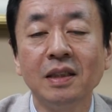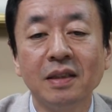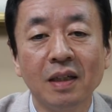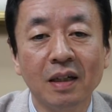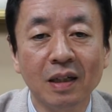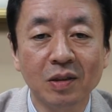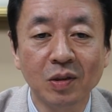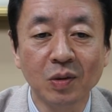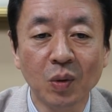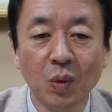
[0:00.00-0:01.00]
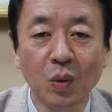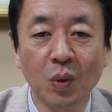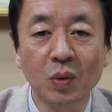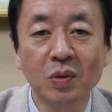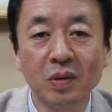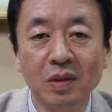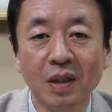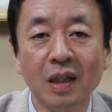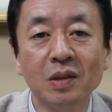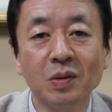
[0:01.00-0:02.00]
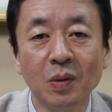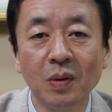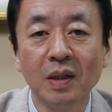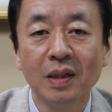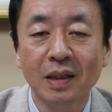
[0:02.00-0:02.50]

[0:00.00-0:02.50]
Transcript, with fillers: しい生活を送っていくと、